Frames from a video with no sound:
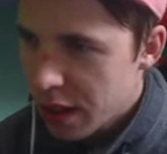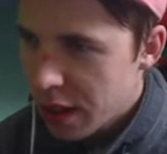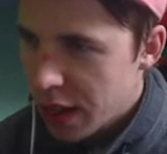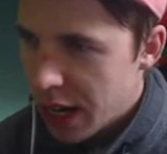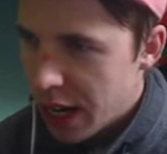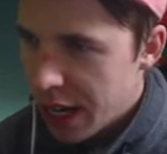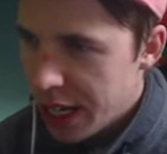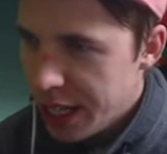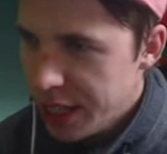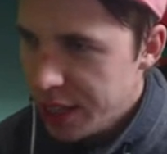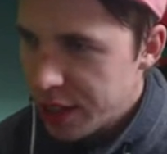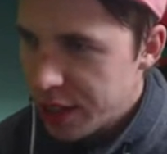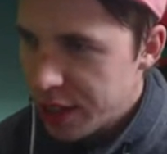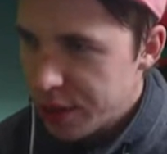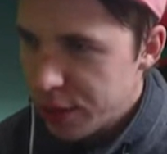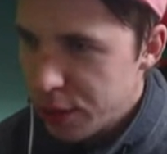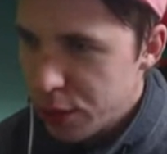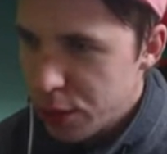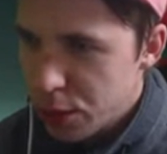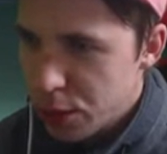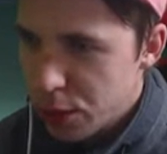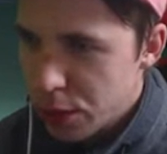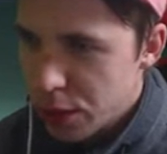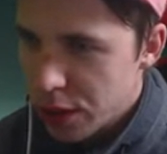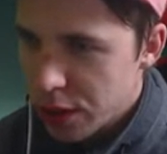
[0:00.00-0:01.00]

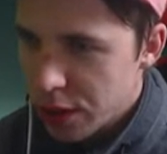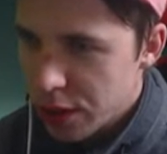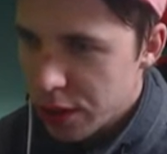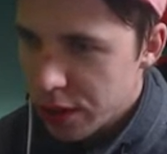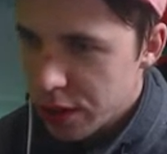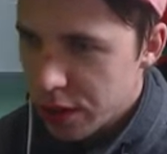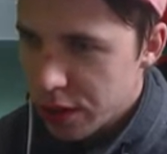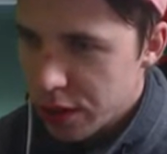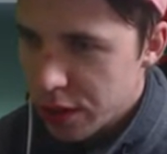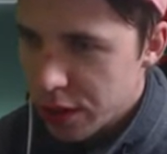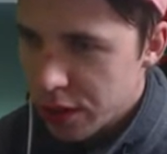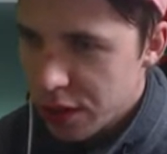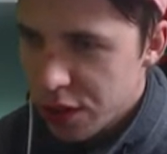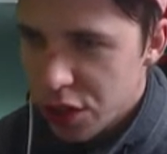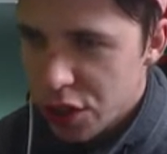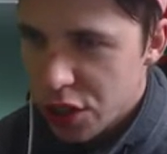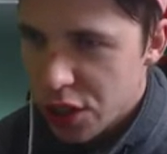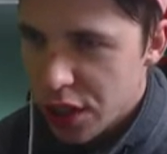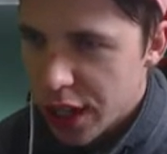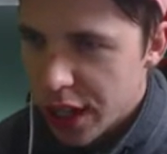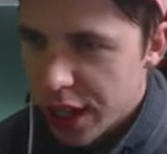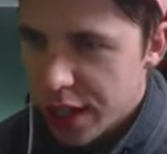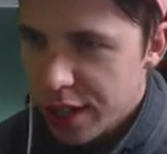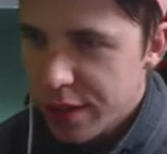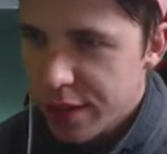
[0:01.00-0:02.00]
Eisvogel.
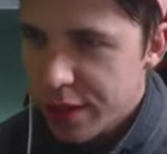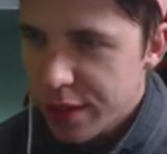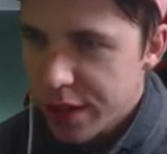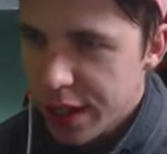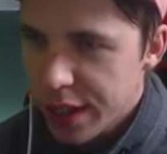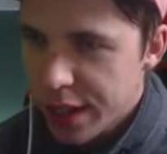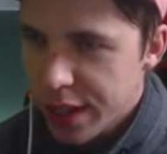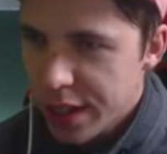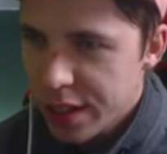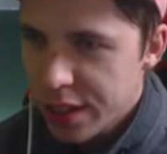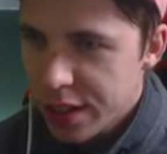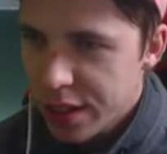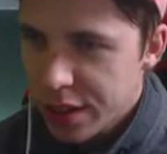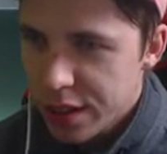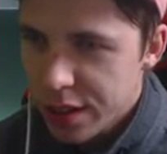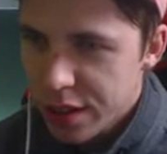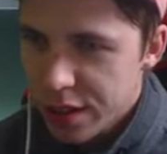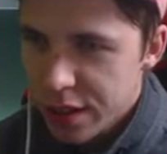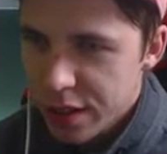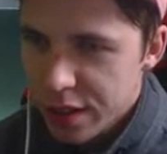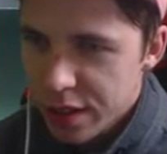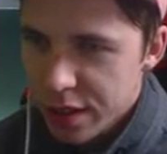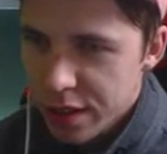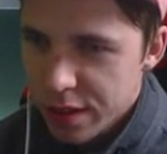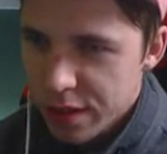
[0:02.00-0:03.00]
Schlachtfeld.
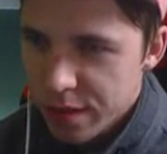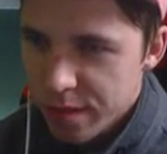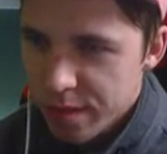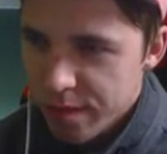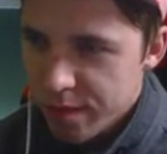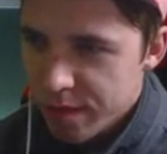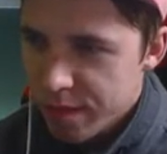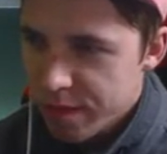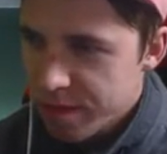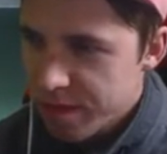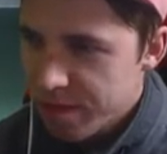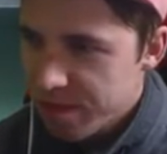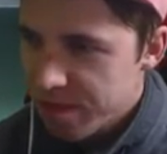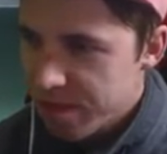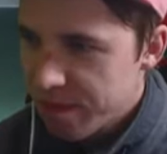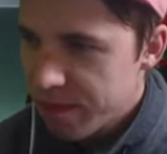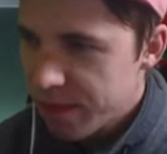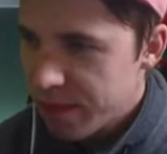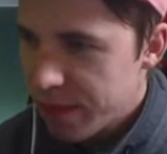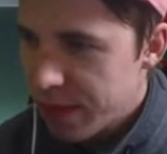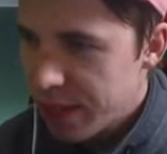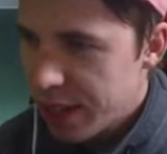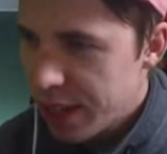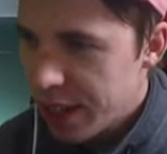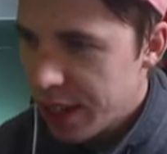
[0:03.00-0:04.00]

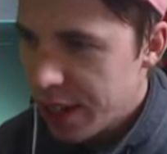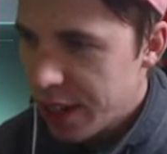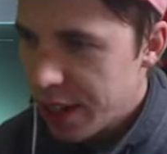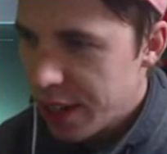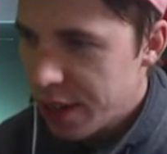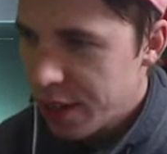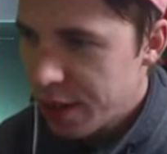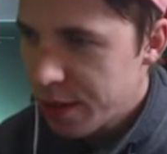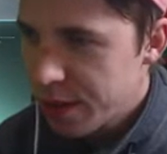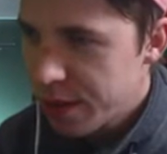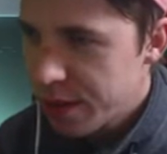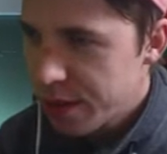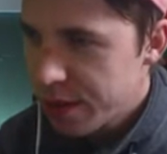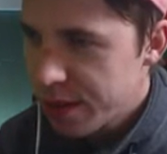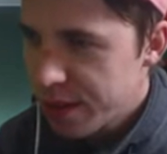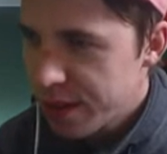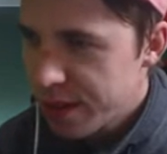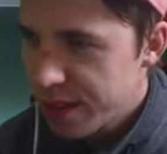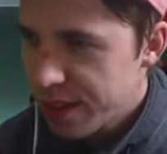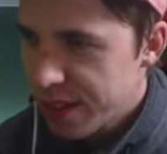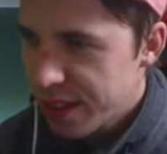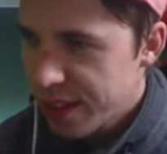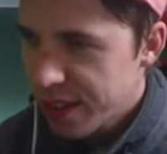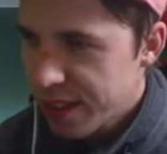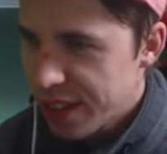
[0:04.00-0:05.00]
Naja.
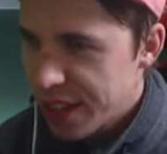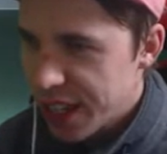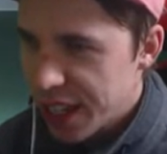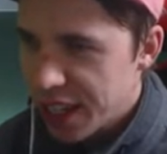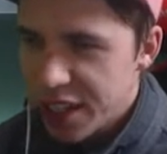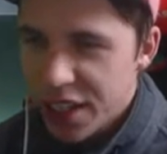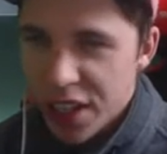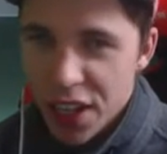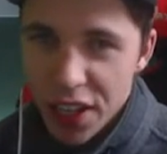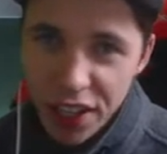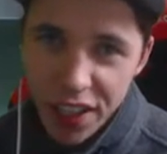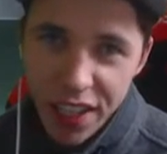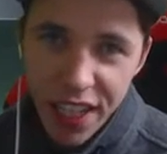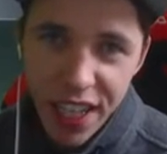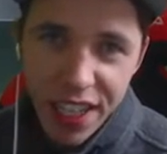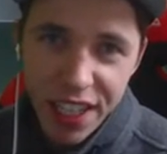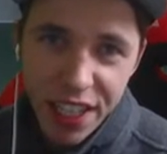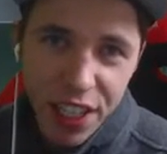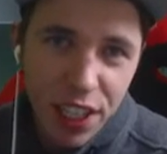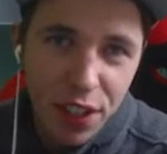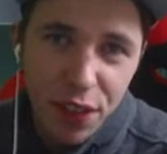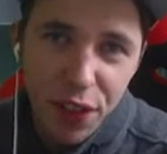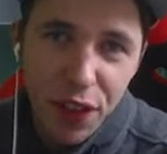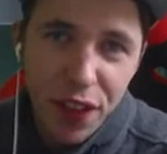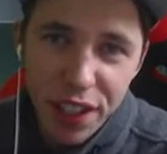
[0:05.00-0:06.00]
Der sagt nett.
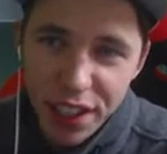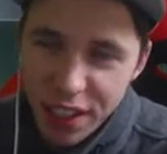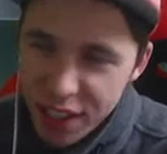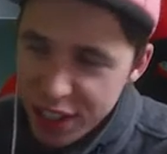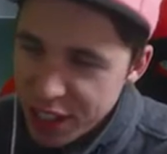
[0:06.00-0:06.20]
Ich finde es